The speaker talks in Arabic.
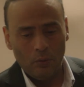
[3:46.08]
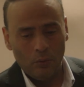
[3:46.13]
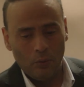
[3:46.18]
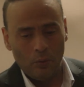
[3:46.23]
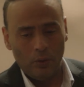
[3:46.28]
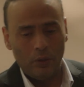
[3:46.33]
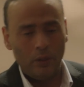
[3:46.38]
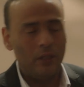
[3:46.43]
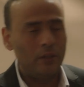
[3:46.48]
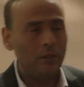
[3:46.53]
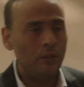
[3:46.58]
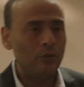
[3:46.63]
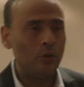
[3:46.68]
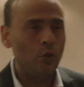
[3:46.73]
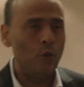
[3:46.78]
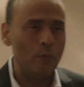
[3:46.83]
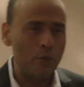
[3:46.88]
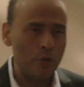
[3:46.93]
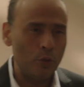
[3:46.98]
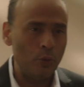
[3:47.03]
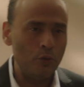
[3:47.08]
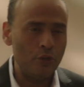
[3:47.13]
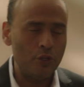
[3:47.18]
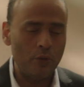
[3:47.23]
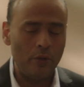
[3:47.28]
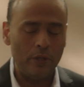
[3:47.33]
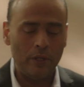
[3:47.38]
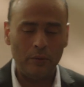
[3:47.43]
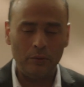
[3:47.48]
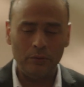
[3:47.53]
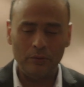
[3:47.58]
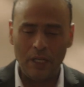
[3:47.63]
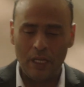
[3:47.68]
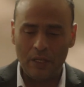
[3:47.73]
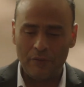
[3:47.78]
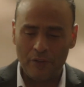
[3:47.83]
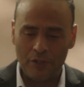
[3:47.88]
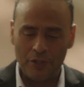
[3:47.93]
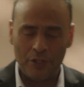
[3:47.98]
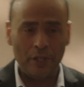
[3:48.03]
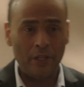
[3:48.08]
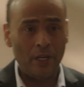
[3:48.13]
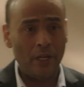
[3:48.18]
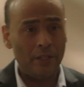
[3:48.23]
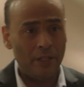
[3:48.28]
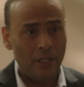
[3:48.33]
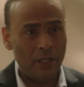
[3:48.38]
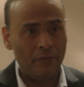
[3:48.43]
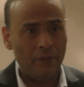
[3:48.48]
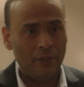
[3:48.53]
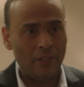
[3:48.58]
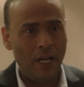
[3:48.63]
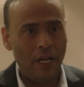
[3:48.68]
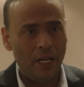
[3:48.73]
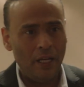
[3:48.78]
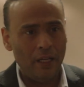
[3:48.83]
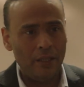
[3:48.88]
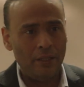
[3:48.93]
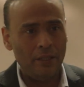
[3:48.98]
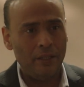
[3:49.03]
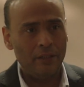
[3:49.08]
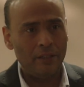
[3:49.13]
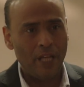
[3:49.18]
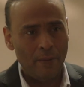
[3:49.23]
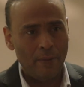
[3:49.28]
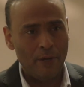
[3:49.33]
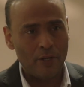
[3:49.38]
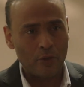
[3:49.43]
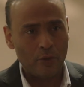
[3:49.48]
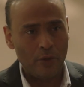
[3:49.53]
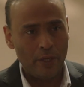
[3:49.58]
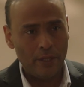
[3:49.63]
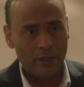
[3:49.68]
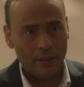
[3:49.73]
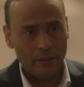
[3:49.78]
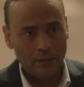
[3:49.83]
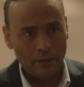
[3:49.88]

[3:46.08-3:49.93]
والله يا طنط هو مشغول شويه وانت عارفه الشركه الجديده اللي فتحها يعني تعبان شويه